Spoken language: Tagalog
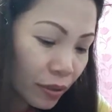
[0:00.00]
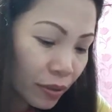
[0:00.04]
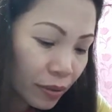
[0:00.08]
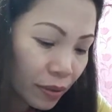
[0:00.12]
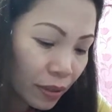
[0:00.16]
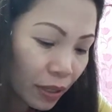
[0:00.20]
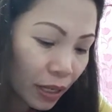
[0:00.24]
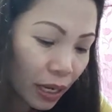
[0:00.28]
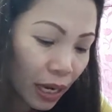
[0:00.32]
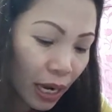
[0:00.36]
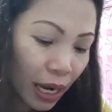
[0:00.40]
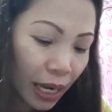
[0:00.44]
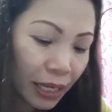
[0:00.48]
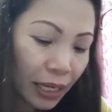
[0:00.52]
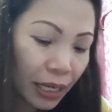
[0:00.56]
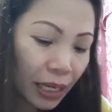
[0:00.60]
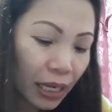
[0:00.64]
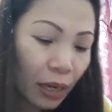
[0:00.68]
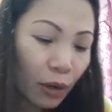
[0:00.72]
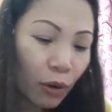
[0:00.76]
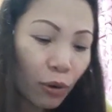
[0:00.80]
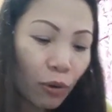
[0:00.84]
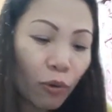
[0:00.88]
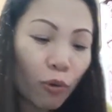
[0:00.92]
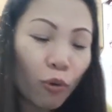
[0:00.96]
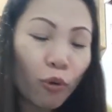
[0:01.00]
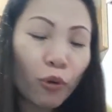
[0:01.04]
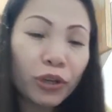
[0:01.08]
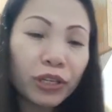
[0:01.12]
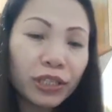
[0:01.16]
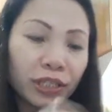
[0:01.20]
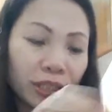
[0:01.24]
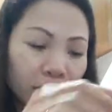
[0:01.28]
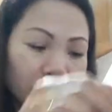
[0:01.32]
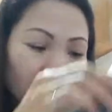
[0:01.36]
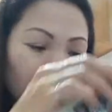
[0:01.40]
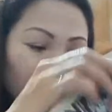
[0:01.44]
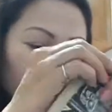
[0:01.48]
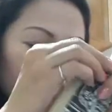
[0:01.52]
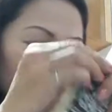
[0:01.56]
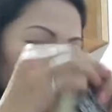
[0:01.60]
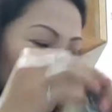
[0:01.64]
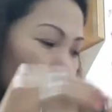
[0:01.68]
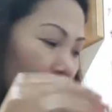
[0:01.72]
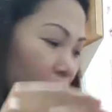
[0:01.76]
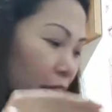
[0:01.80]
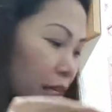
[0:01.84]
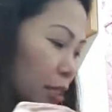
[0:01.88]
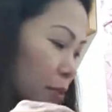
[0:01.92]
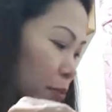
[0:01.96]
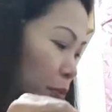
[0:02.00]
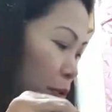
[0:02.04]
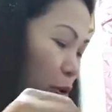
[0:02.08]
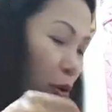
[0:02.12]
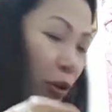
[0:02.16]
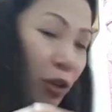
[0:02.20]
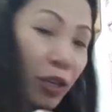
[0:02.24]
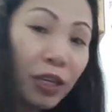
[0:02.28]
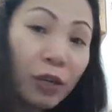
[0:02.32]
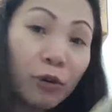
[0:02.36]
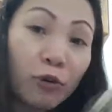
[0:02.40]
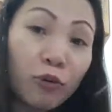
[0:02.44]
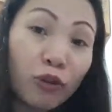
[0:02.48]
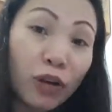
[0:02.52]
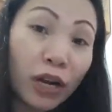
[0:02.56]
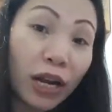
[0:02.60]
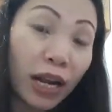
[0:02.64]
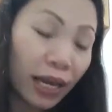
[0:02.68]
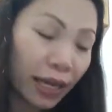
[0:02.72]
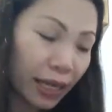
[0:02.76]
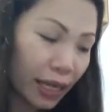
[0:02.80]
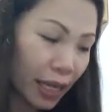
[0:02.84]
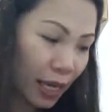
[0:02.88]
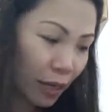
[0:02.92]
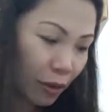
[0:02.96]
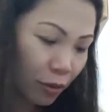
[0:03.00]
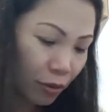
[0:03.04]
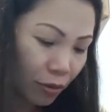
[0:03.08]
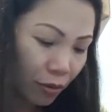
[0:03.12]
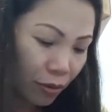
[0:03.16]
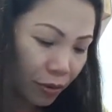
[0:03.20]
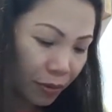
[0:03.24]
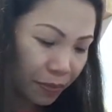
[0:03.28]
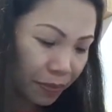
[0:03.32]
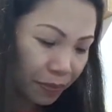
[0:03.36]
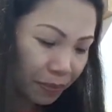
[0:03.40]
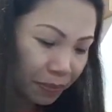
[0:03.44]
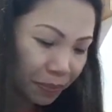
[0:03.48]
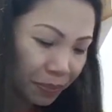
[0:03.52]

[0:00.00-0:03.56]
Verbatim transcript: Lagayan ng coins yan, guys. Pero hindi ko nalagyan doon.